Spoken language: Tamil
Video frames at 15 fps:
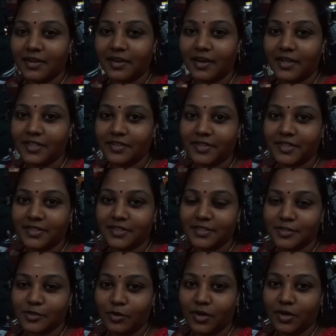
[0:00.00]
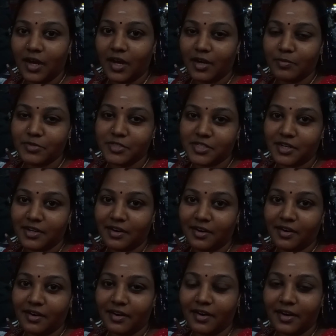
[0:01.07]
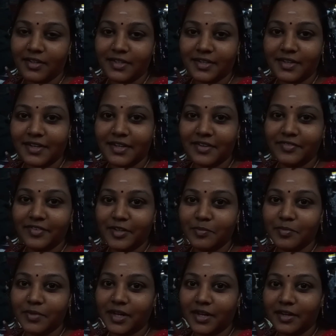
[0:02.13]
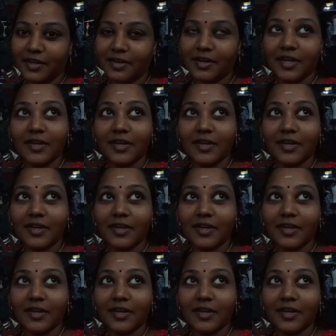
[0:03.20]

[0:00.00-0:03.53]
கதை வந்து சொல்ல ஆரம்பித்தார் ஆனால் நான் கதை கேட்க விரும்பலை